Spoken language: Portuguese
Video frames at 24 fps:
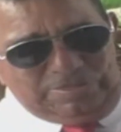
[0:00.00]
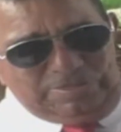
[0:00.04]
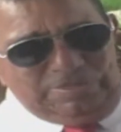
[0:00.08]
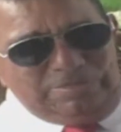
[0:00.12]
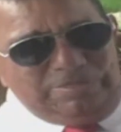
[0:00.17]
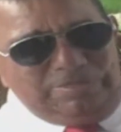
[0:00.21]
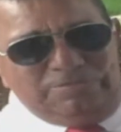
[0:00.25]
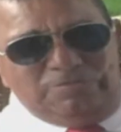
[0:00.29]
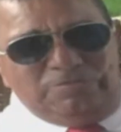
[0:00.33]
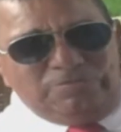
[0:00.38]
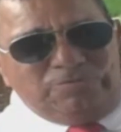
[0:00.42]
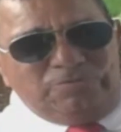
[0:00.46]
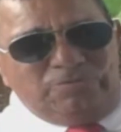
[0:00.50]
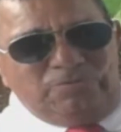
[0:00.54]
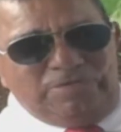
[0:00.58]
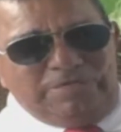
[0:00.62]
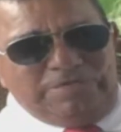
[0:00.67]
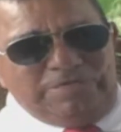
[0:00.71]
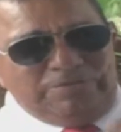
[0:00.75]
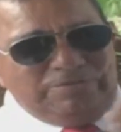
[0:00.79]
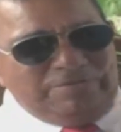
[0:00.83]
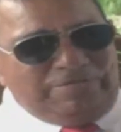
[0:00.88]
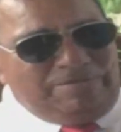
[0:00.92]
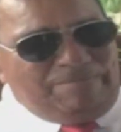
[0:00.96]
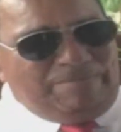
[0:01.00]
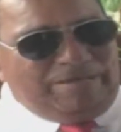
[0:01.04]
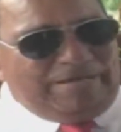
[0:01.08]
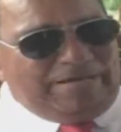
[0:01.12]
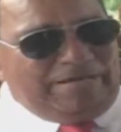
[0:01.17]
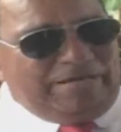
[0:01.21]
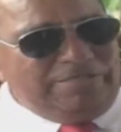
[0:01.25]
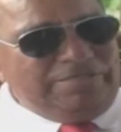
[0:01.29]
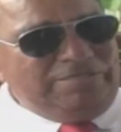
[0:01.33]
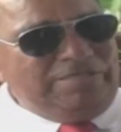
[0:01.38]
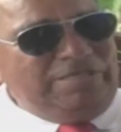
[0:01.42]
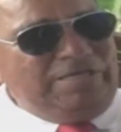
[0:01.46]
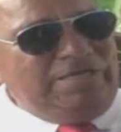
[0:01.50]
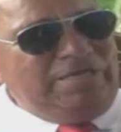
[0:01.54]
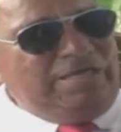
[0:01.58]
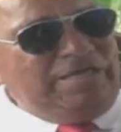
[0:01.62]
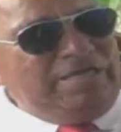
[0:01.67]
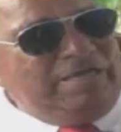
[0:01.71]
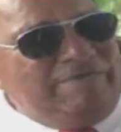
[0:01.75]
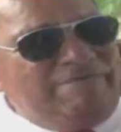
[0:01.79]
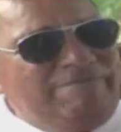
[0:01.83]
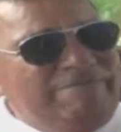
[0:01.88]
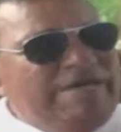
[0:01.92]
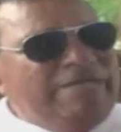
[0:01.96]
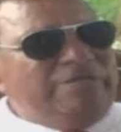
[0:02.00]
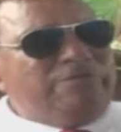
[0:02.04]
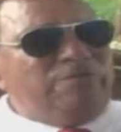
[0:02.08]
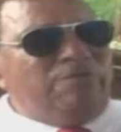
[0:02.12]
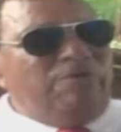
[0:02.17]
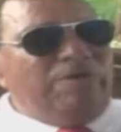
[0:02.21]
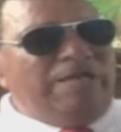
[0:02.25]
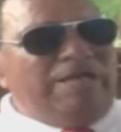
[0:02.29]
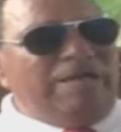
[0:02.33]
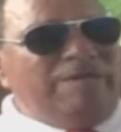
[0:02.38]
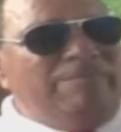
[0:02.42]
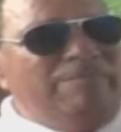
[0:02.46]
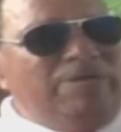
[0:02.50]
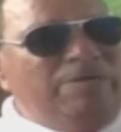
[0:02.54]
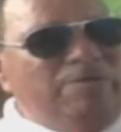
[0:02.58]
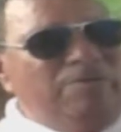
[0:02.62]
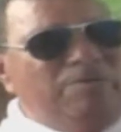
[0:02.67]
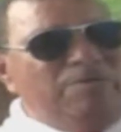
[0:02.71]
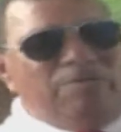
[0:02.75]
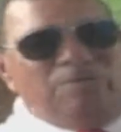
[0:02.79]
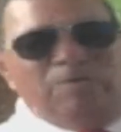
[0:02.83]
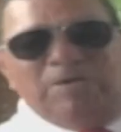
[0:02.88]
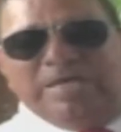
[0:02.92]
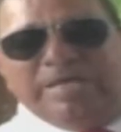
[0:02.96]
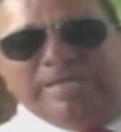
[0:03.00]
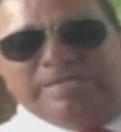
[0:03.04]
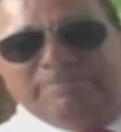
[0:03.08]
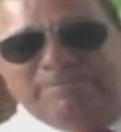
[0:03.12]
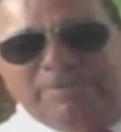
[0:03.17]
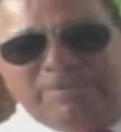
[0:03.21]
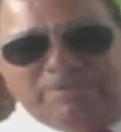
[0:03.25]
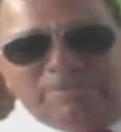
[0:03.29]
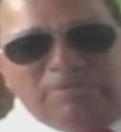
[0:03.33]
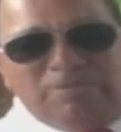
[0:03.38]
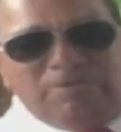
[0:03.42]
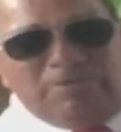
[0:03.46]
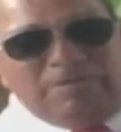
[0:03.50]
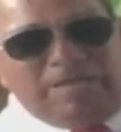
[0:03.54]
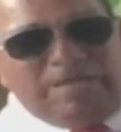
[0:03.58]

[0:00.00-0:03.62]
e doutor Guido Guimarães, e vários colegas meus, colegas meus não,